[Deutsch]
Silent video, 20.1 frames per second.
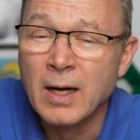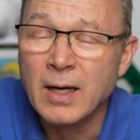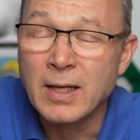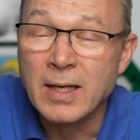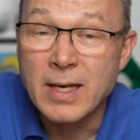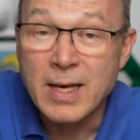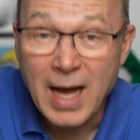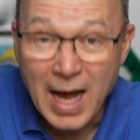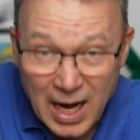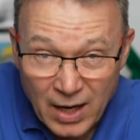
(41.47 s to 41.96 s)

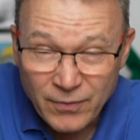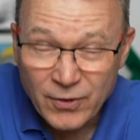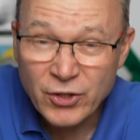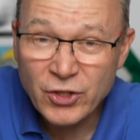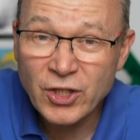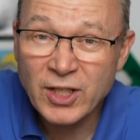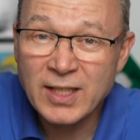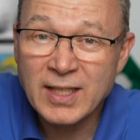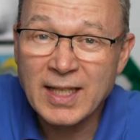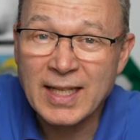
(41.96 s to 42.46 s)
nach
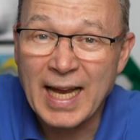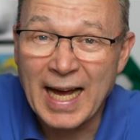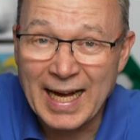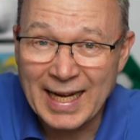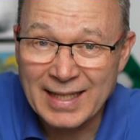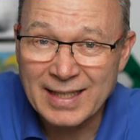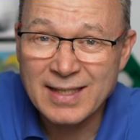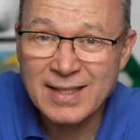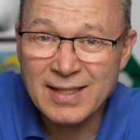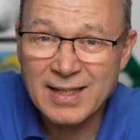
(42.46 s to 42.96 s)
verschiedenen
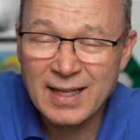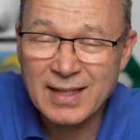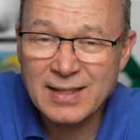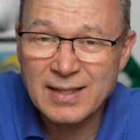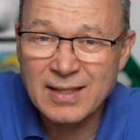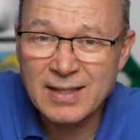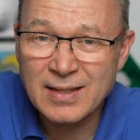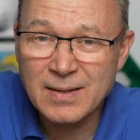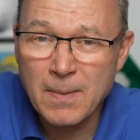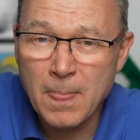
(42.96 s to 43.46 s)

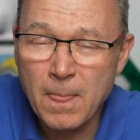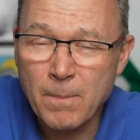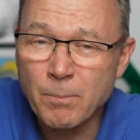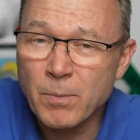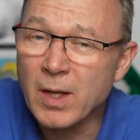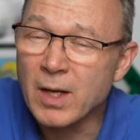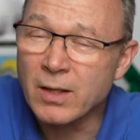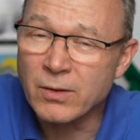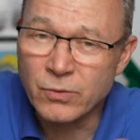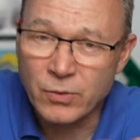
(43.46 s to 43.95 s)
Ansätzen.
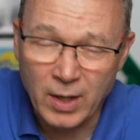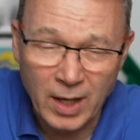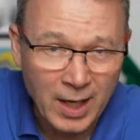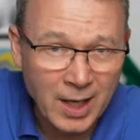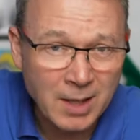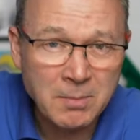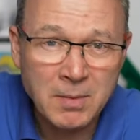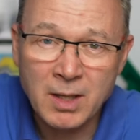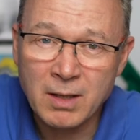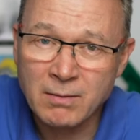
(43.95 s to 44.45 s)
Also
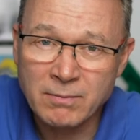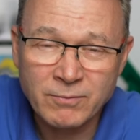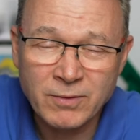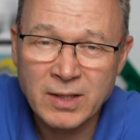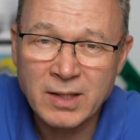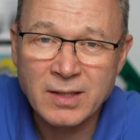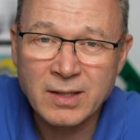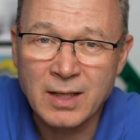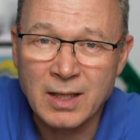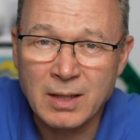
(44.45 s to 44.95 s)
einmal,
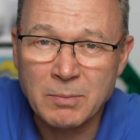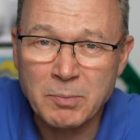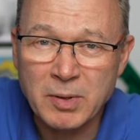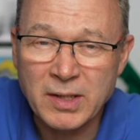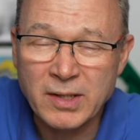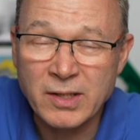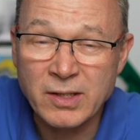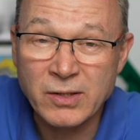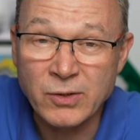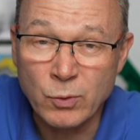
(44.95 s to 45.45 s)
wie gesagt,
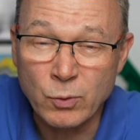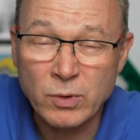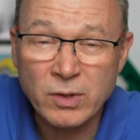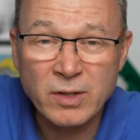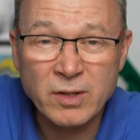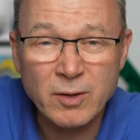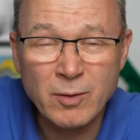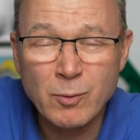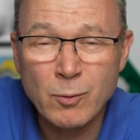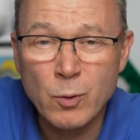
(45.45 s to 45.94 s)

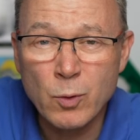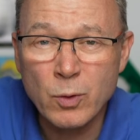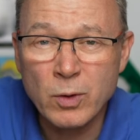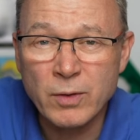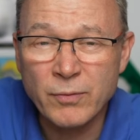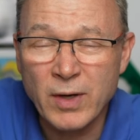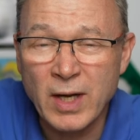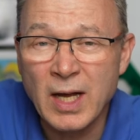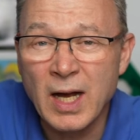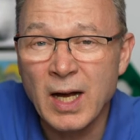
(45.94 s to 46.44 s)

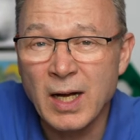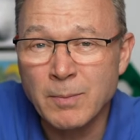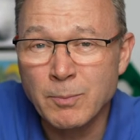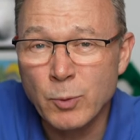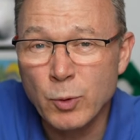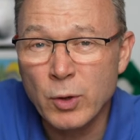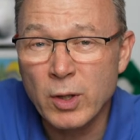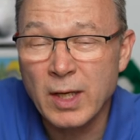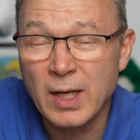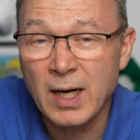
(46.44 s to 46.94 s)
Präzisionsdüngung wäre ja ein
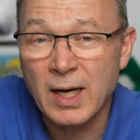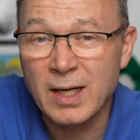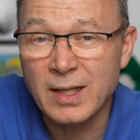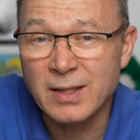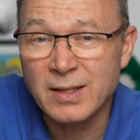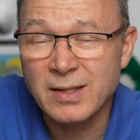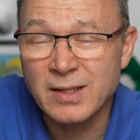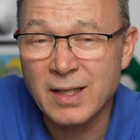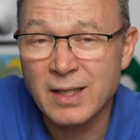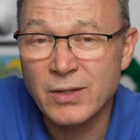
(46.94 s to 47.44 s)
möglicher
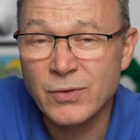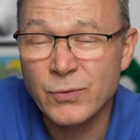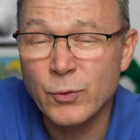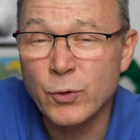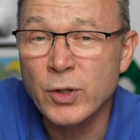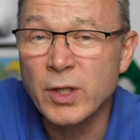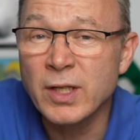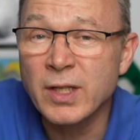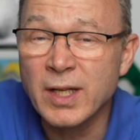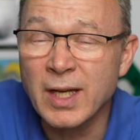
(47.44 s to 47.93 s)
Ansatz
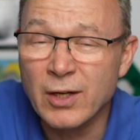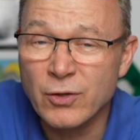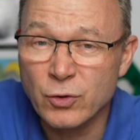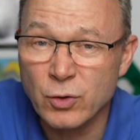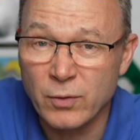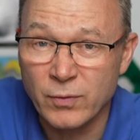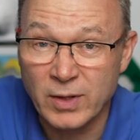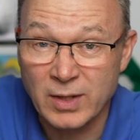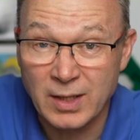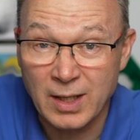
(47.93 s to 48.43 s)
für die
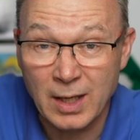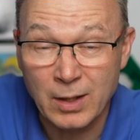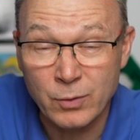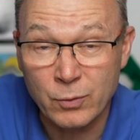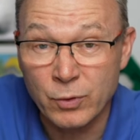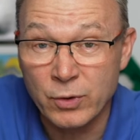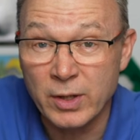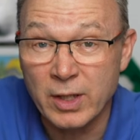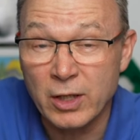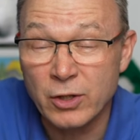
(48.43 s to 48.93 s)

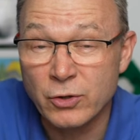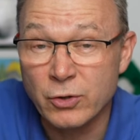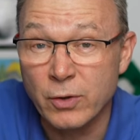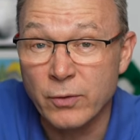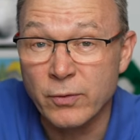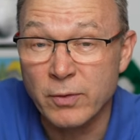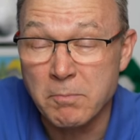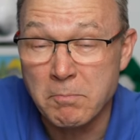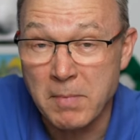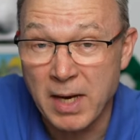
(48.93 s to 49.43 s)
Nährstoffverteilung und
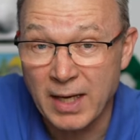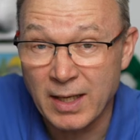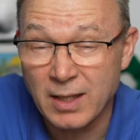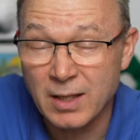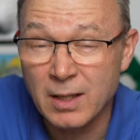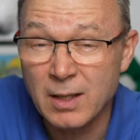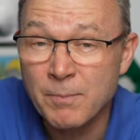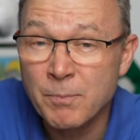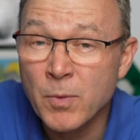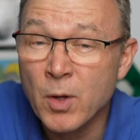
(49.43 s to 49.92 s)

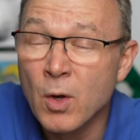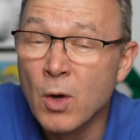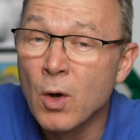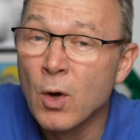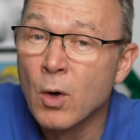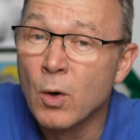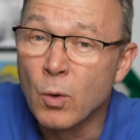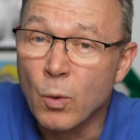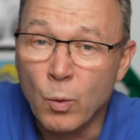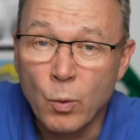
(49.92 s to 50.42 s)
Nährstoffmengen
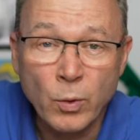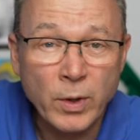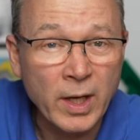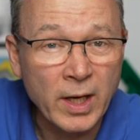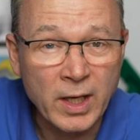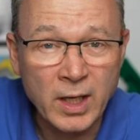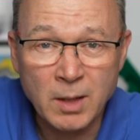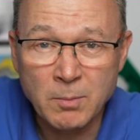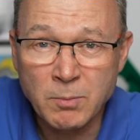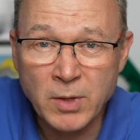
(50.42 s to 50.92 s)

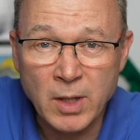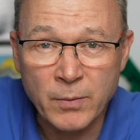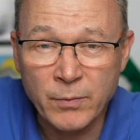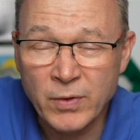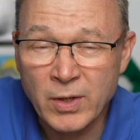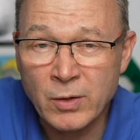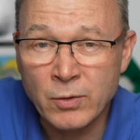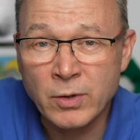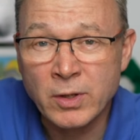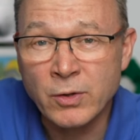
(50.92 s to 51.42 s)
oder eben die
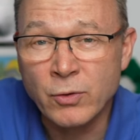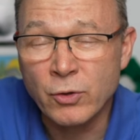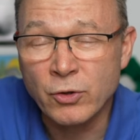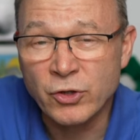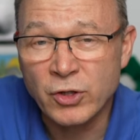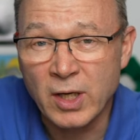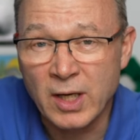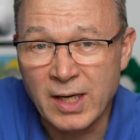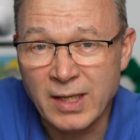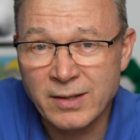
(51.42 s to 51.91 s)
Empfehlung der
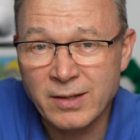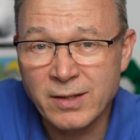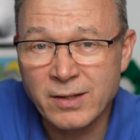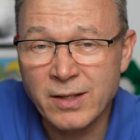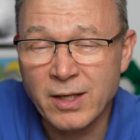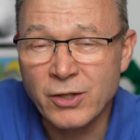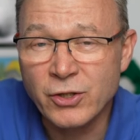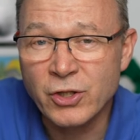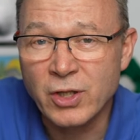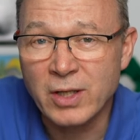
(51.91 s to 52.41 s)
Deutschen
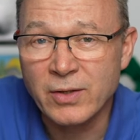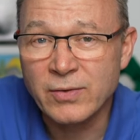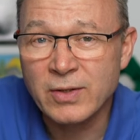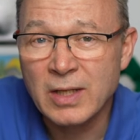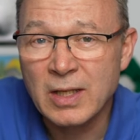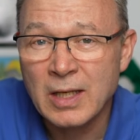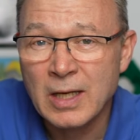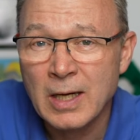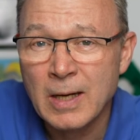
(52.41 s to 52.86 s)
Rasengesellschaft